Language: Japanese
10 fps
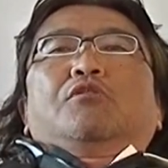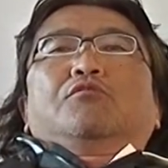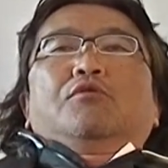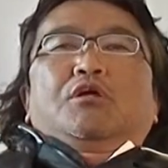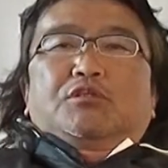あ
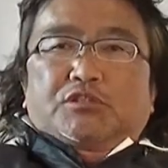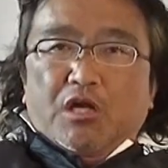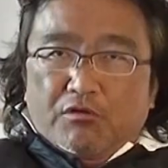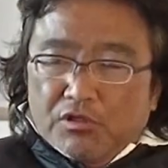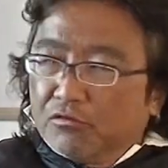の
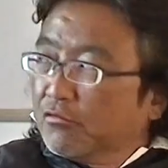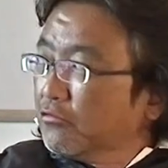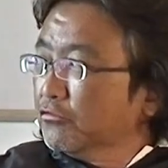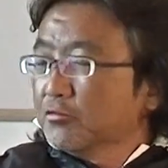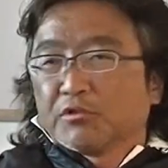近くにいる俺
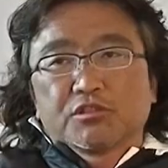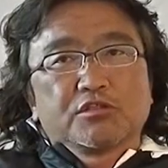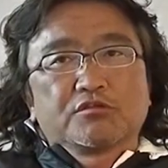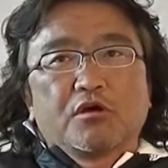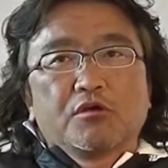のお友達
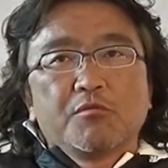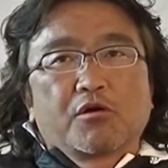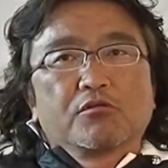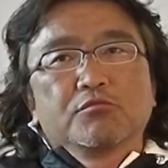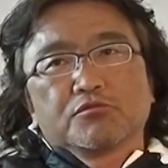はさ、今
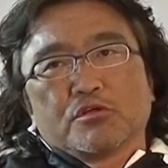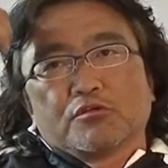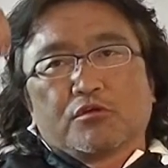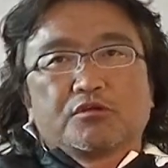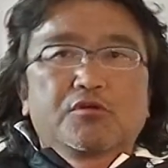から飲もうぜ
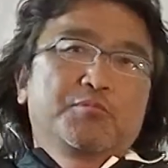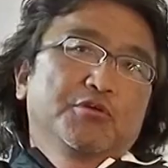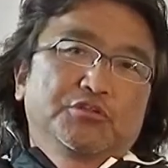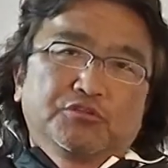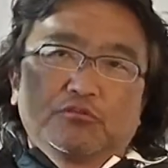とか言って六
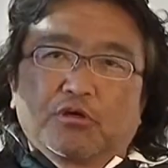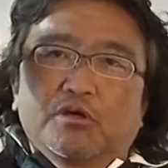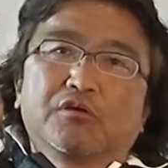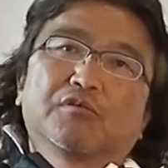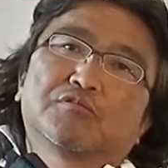本木集合とか
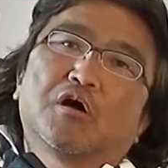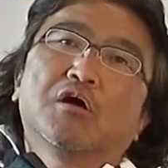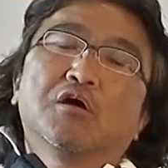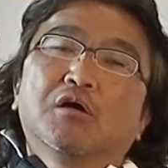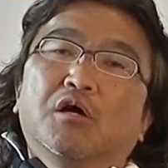言うけどさ、
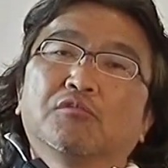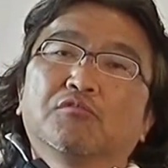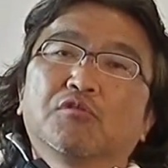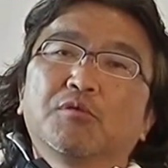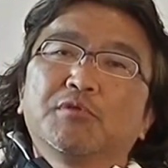あの
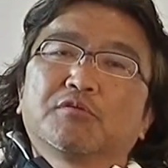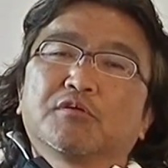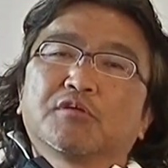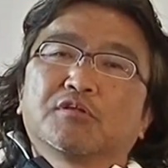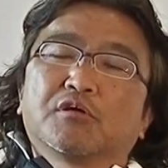これ見てく
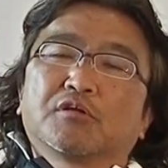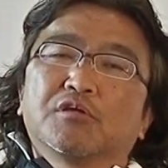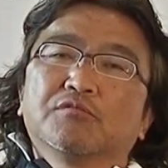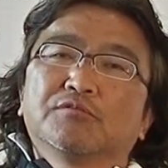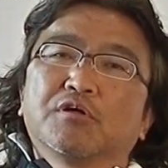ださってる方
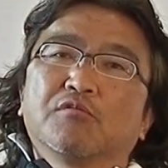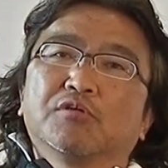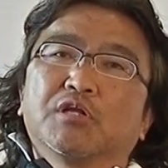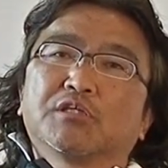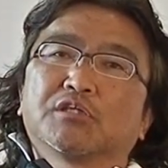日本全
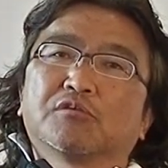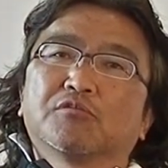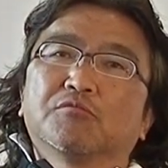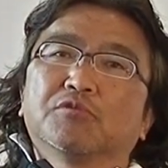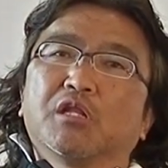国いらっしゃる
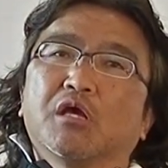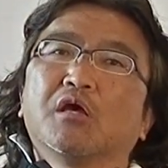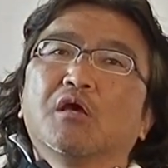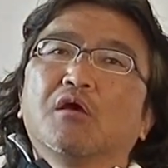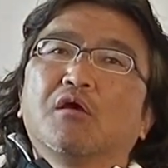と思うんで
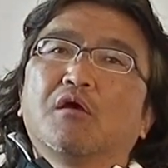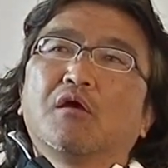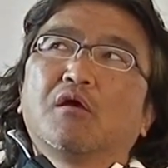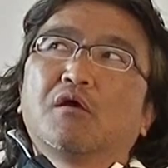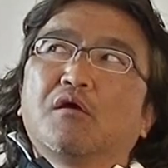ね、
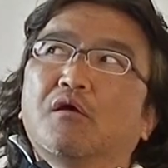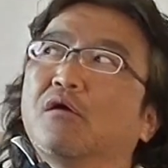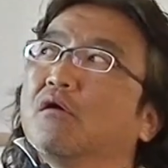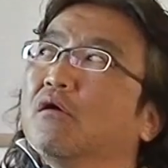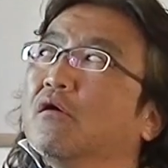
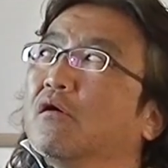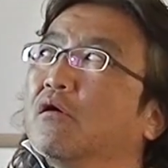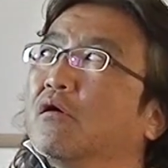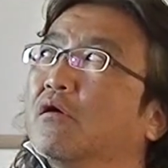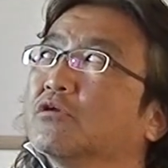
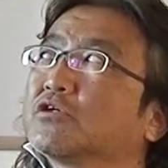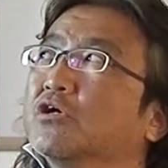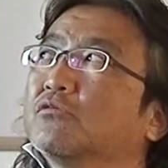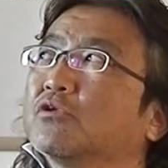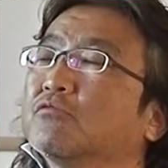えー、
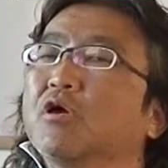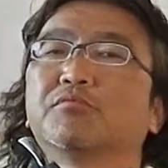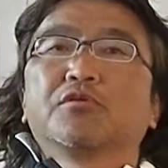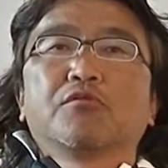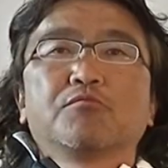近いところで
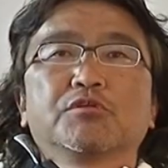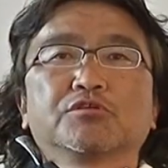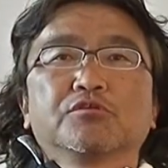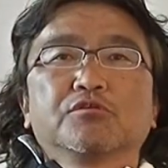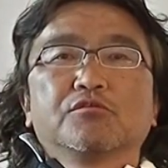ウェーブで飲みま
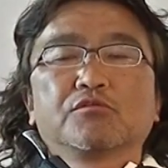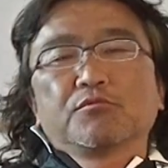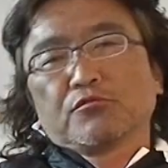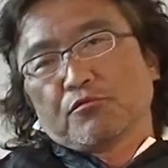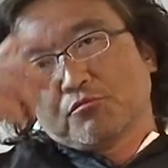しょうよ。俺
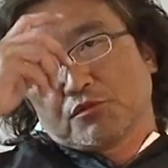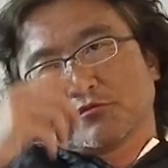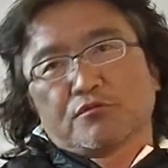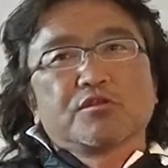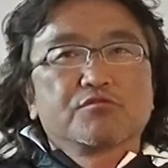も飲みま
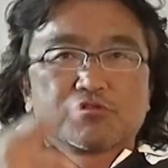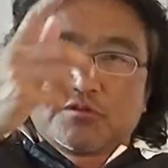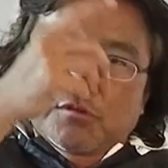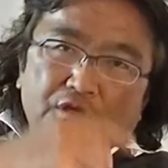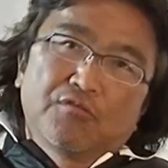すんで、そっち
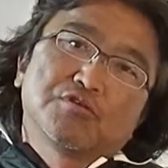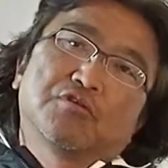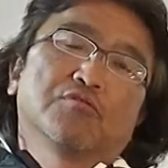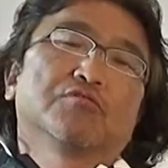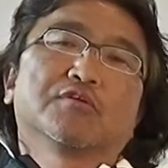で酒用意し
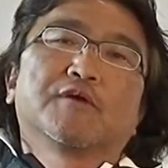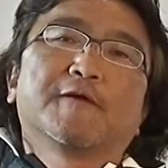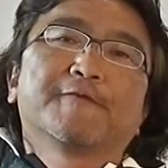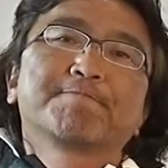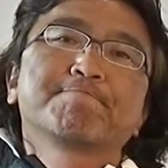て飲んでくださいよ